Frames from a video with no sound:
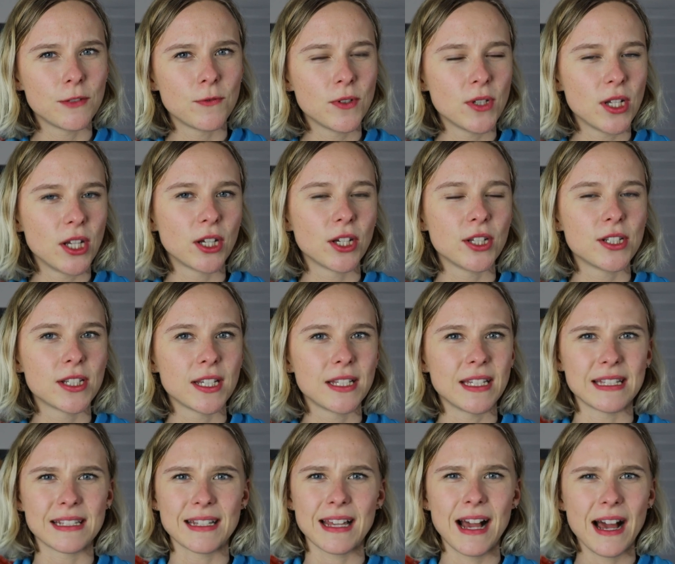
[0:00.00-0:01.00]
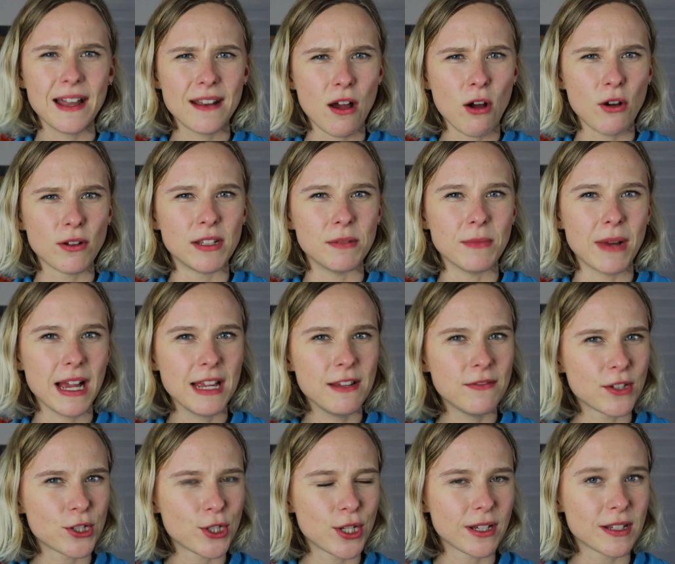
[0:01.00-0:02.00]
Ich finde Erythrit jetzt gerade auch in dem
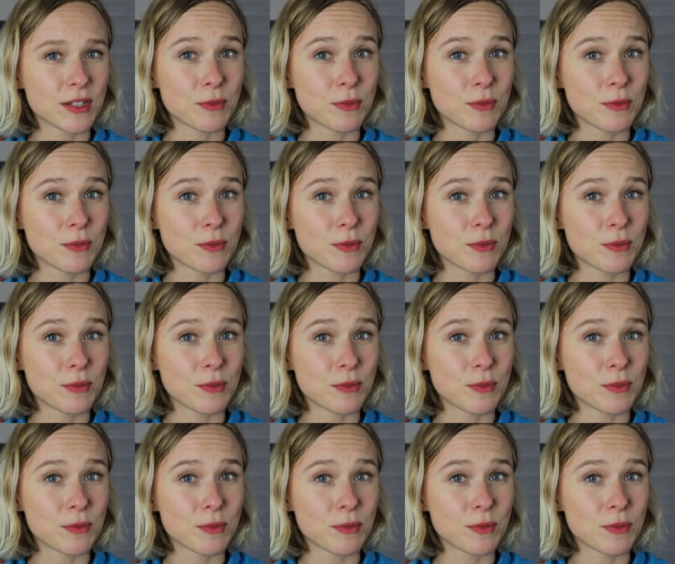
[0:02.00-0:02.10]
Eiweißshake.